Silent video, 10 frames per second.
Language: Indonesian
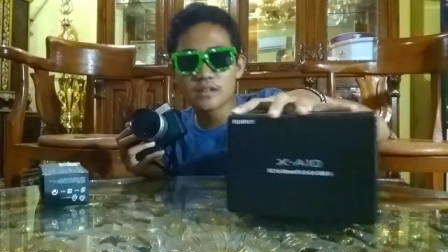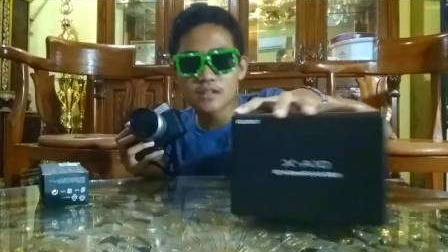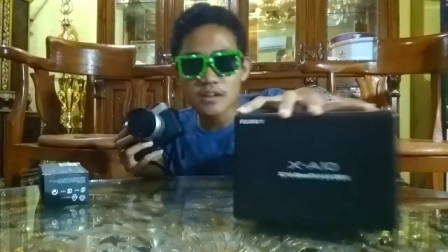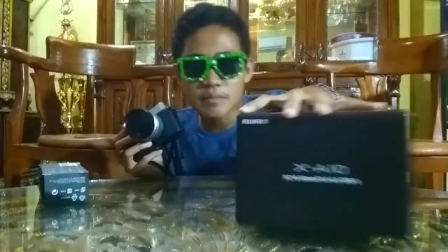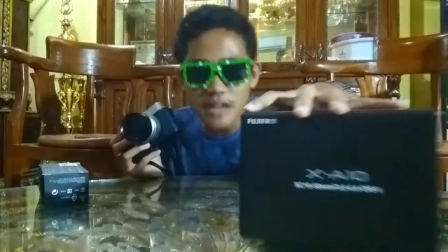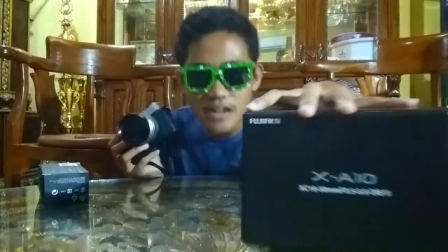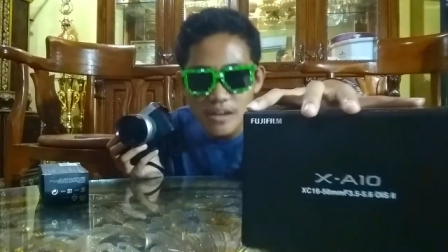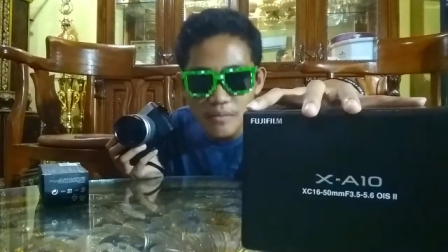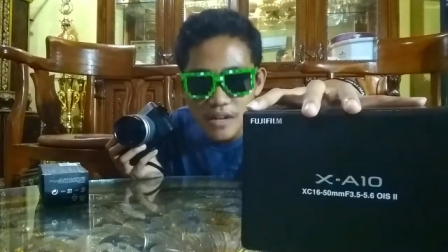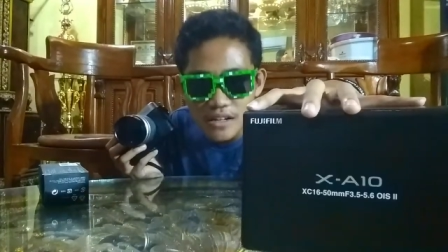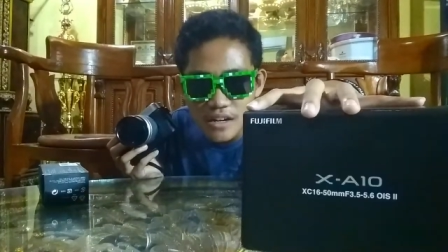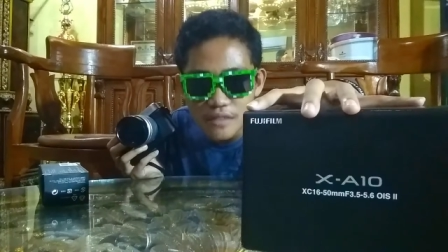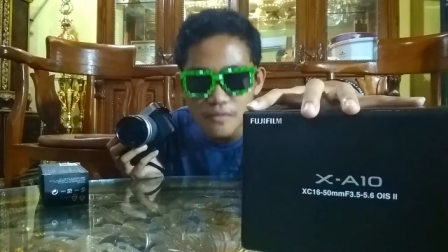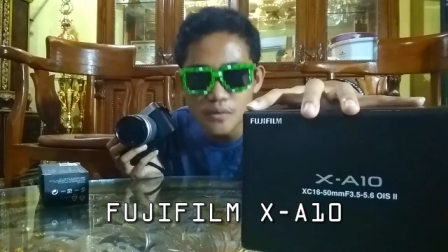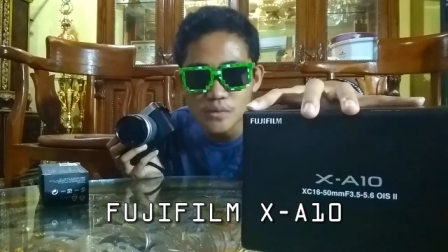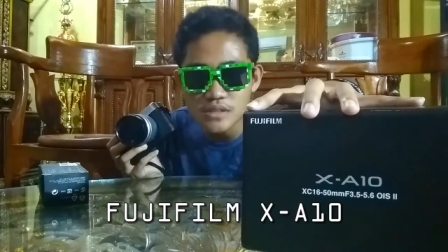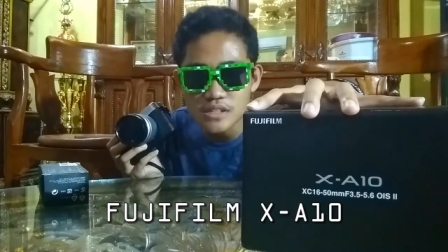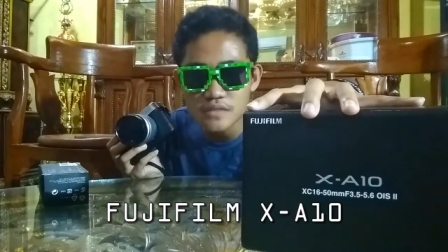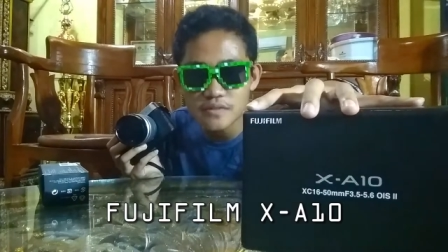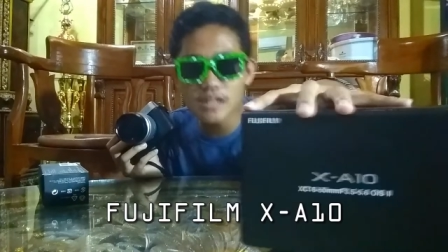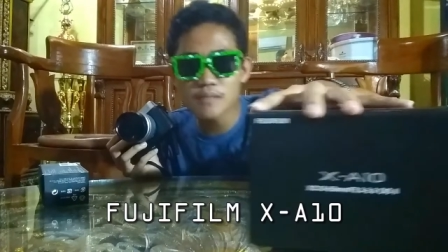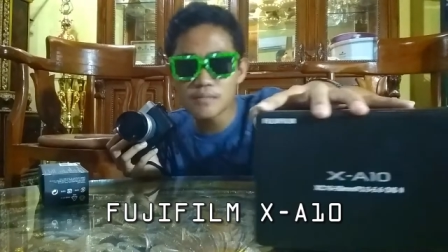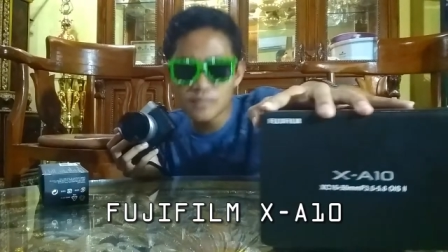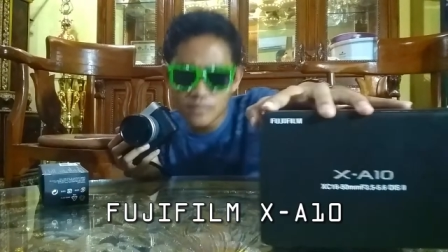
dan merek kamera adalah Fuji Film